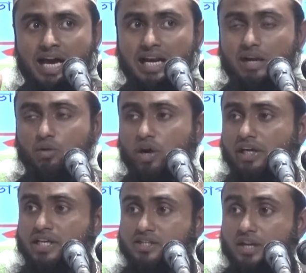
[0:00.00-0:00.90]
আল্লাহ কয়
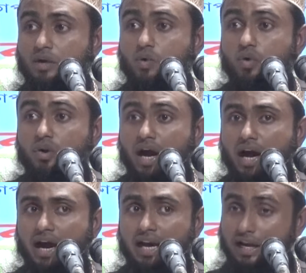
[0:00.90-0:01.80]
নাই জিনা করো না
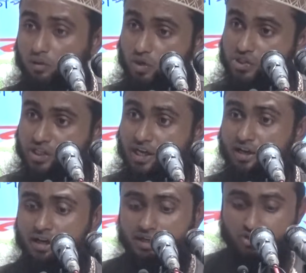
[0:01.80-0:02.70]
আল্লাহ কইছে
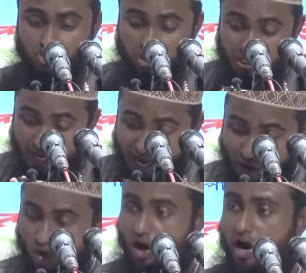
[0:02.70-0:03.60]
জিনা
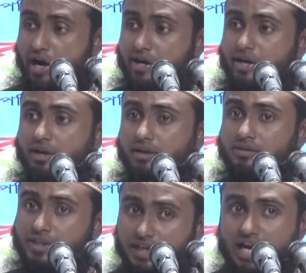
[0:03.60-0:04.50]
হয়
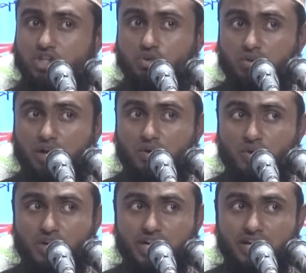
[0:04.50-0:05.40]
যে কাজগুলা
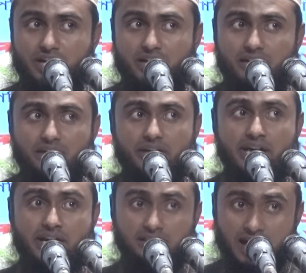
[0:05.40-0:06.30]
করলে
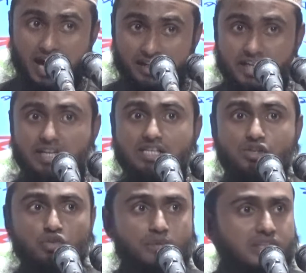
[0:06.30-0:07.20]
এর ধারের
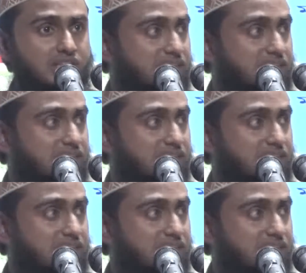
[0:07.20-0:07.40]
কাছেও তোমাদের